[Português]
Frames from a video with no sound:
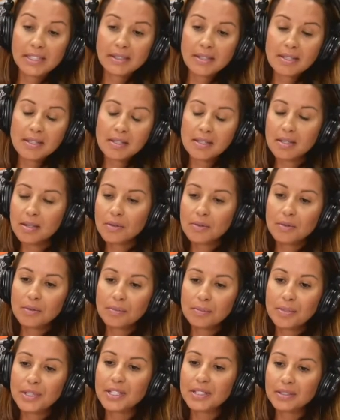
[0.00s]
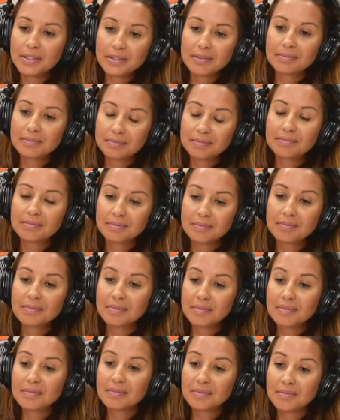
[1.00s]
atenção para. Ser chamada de
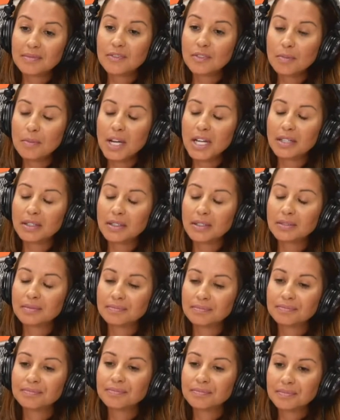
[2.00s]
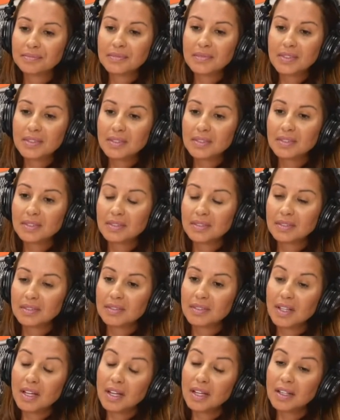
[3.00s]
magra, de magra. E ser aceita. Entendi.
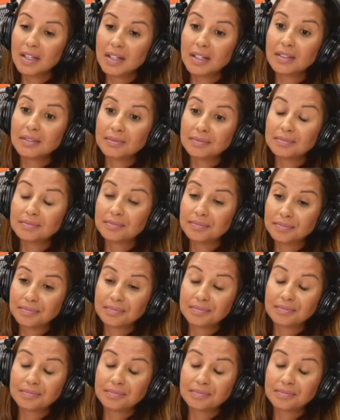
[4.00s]
Dentro ah, é. dos seus